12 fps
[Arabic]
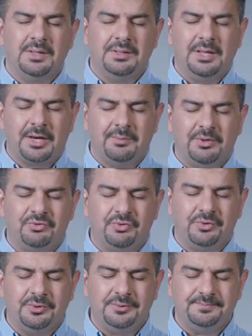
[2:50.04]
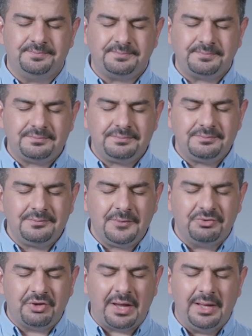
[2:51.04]
يا رب يسوع
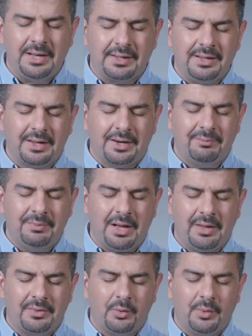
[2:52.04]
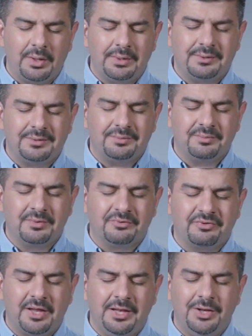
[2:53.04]
جاي لك يا رب بهذا الوقت
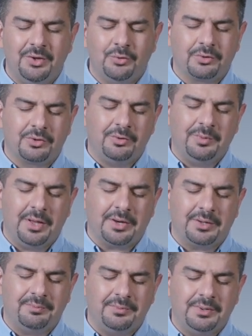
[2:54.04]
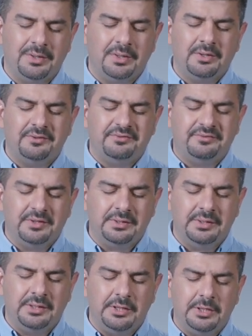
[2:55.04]
نصلي ونطلب يا رب
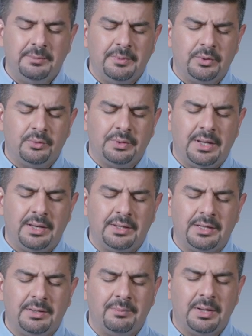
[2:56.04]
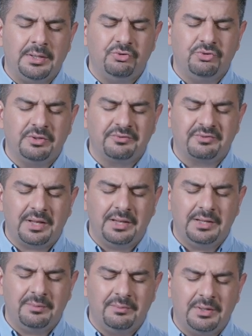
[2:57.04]
زد إيماننا لكي ما يجي
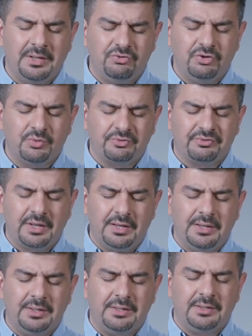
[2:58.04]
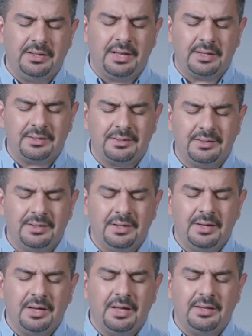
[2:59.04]
نصلي من نجي ونصلي لك
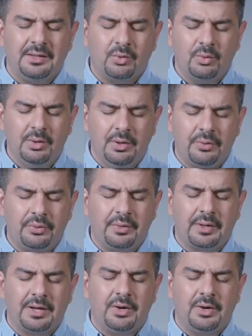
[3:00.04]
عندنا كل الثقة